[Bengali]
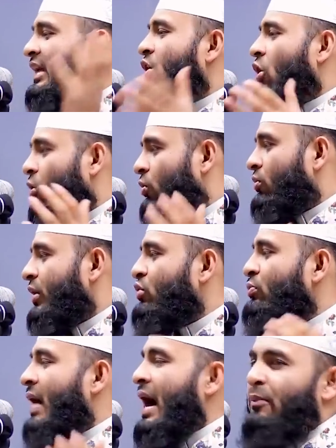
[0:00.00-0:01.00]
মাথায়
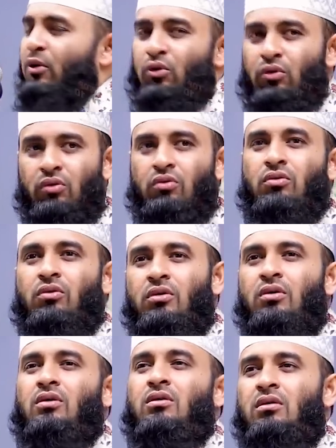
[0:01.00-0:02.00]
শুক্রবার ফের দেশ
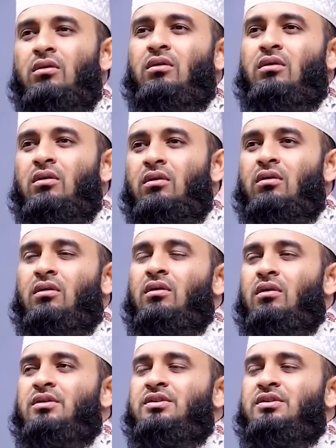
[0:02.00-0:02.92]
ছেড়ে মালয়েশিয়া চলে যান